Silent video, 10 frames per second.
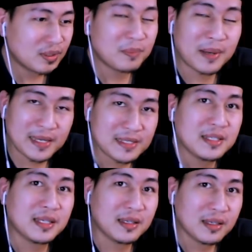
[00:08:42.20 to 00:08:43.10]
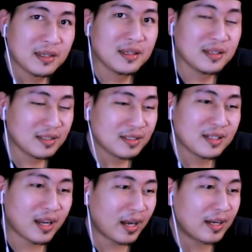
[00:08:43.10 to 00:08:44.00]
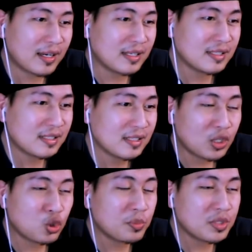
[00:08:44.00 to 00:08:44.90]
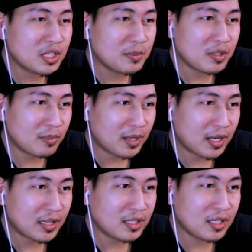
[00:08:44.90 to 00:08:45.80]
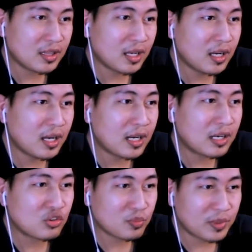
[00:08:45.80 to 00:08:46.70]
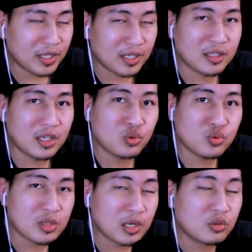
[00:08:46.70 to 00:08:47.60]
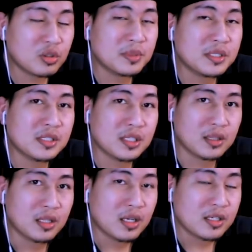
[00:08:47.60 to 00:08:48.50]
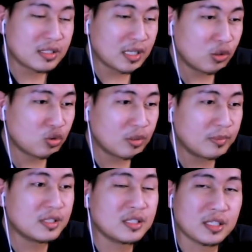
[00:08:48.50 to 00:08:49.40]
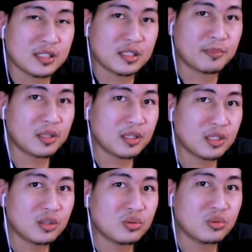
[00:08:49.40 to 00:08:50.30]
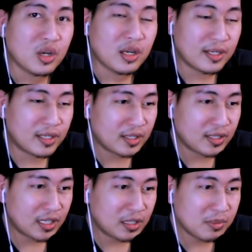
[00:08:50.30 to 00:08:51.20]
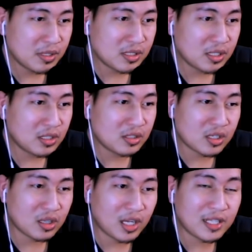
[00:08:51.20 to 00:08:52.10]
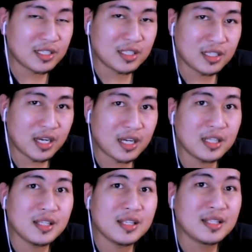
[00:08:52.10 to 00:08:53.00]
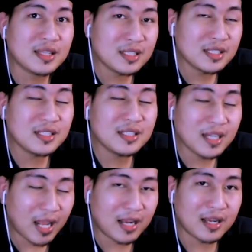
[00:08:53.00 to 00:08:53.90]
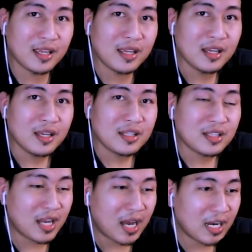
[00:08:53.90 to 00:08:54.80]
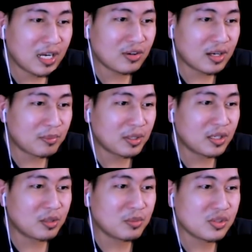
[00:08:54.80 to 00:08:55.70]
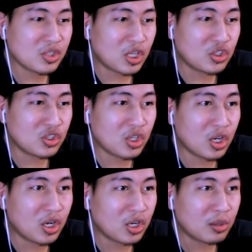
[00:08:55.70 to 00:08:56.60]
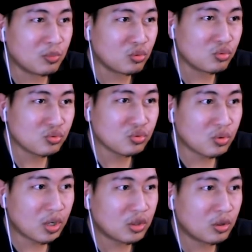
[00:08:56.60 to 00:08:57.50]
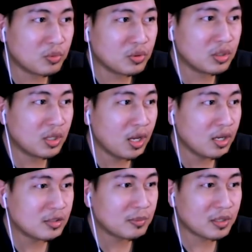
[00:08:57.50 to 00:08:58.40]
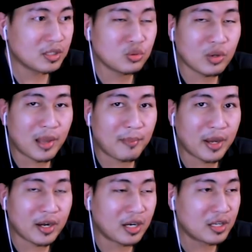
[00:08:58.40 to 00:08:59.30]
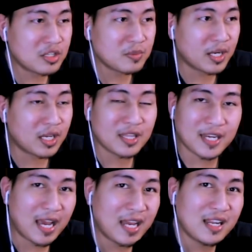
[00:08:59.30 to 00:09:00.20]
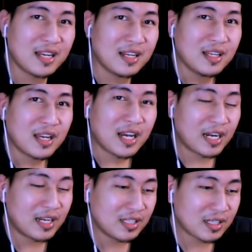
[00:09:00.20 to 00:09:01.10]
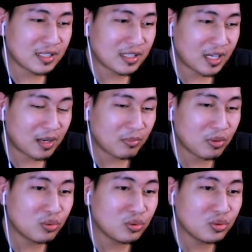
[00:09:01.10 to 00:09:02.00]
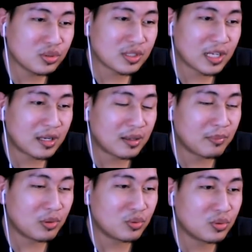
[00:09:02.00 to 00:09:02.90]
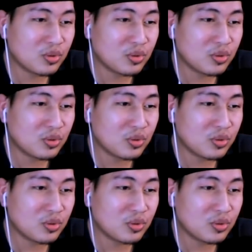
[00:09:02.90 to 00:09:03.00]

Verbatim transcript: Amazing. Keren guys. Itu menjadi penyemangat kita agar supaya kita itu selalu di masjid, selalu ke masjid seperti itu. Dan ketika di masjid, insya Allah hati kita akan tenang ya. Tidak ada orang pergi ke masjid hatinya kemerungsung ataupun ya seperti itulah marah dan lain sebagainya tidak ada. Adanya ketika ngambil uduk, setelah ngambil